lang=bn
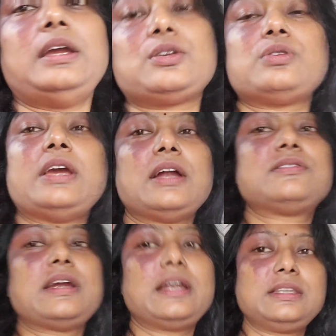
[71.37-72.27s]
একটু হেয়ার
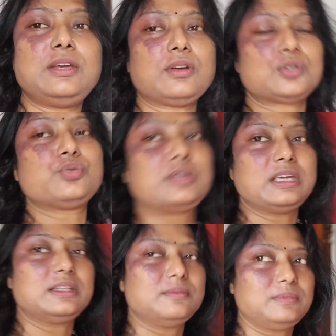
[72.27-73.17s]
ড্রায়ার দিয়ে ওকে
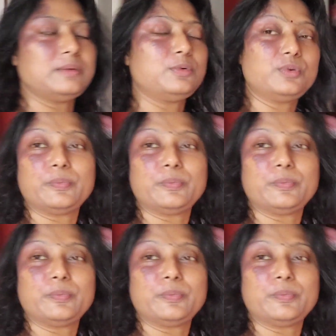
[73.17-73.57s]
শুকিয়ে নেব